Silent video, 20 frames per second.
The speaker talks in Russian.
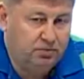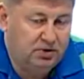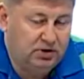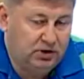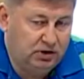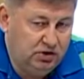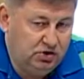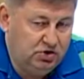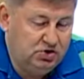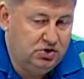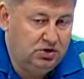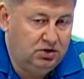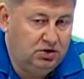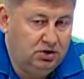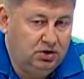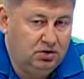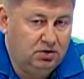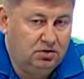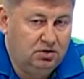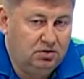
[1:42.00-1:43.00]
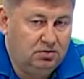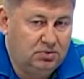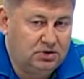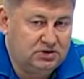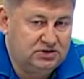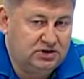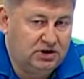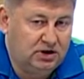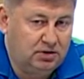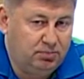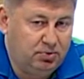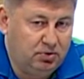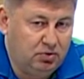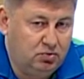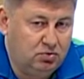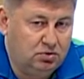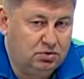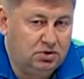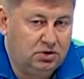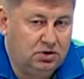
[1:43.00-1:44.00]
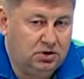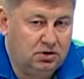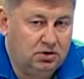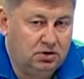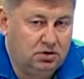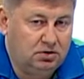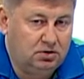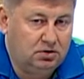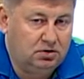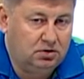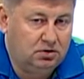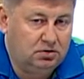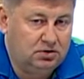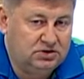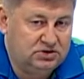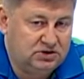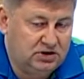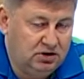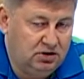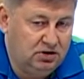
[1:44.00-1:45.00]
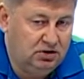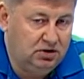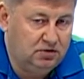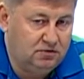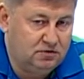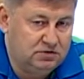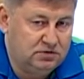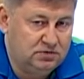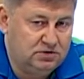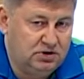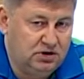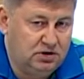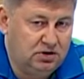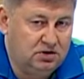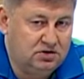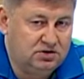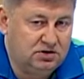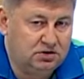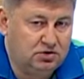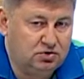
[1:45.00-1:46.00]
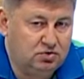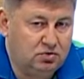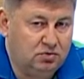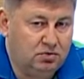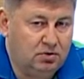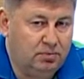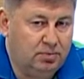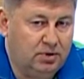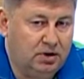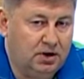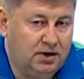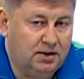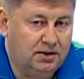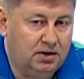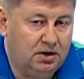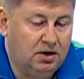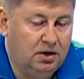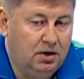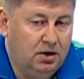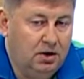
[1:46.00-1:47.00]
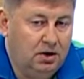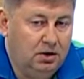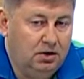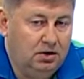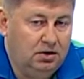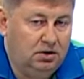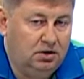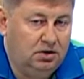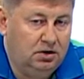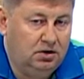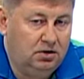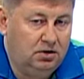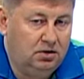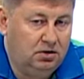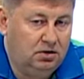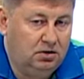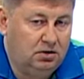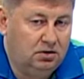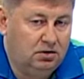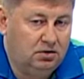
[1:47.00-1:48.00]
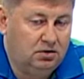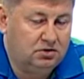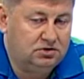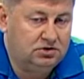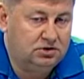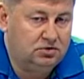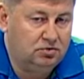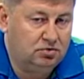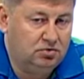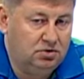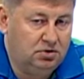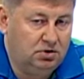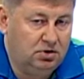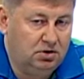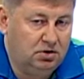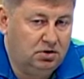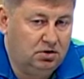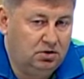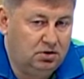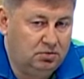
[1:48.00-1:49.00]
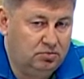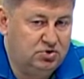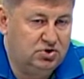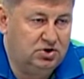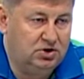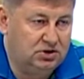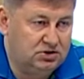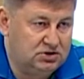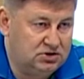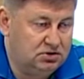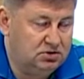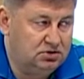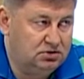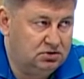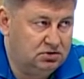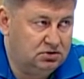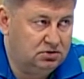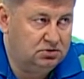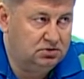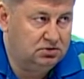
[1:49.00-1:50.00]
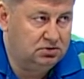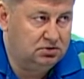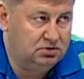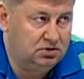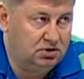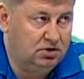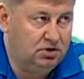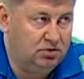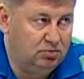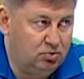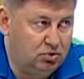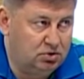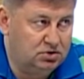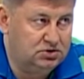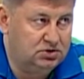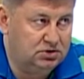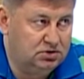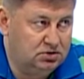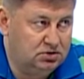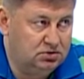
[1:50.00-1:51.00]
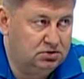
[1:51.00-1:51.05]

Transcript: пограничники, морская пехота, десантники 83-я десантно-штурмовая бригада и сотрудники МЧС, огнеборцы.